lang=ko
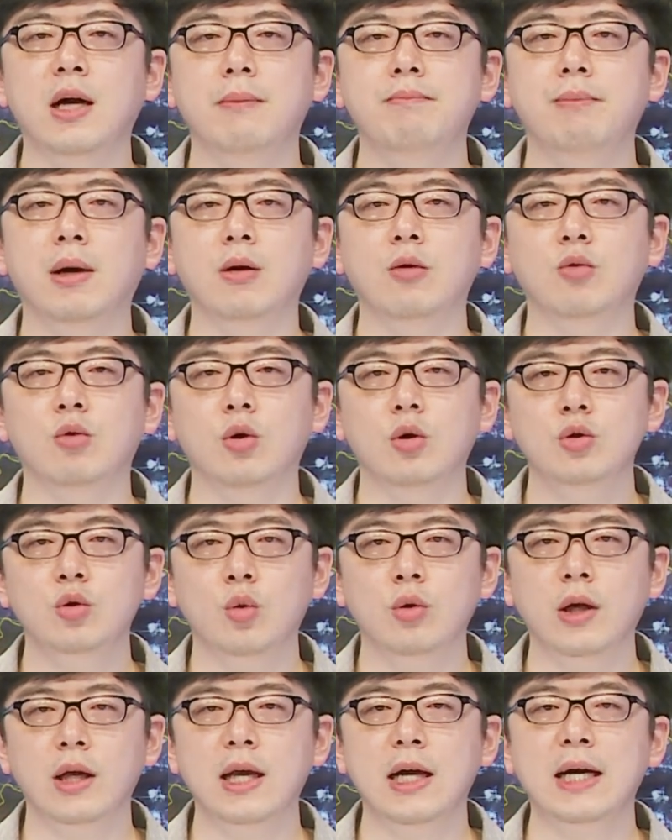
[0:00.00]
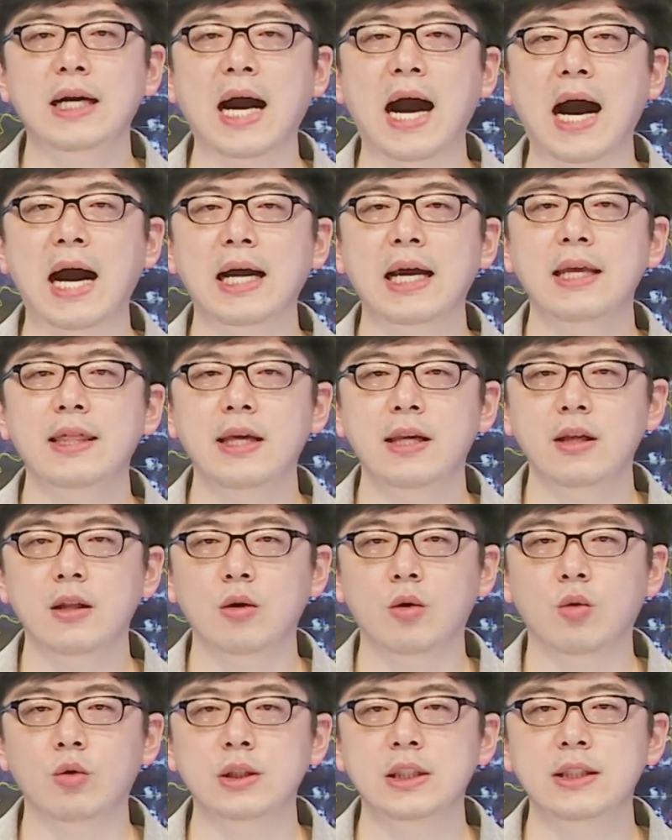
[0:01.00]
안팎으로 소나기가 강하게 내리는
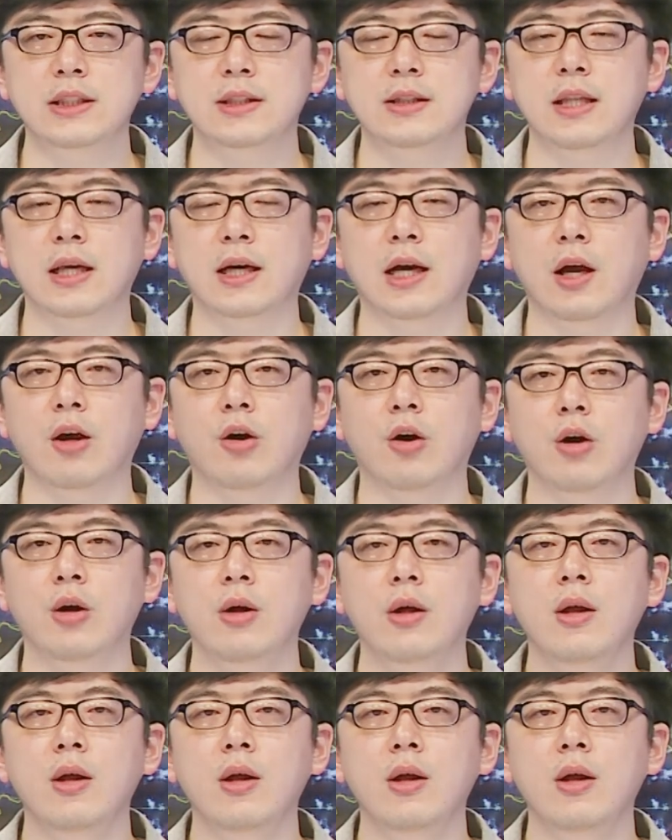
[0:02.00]
곳이 있으니까요.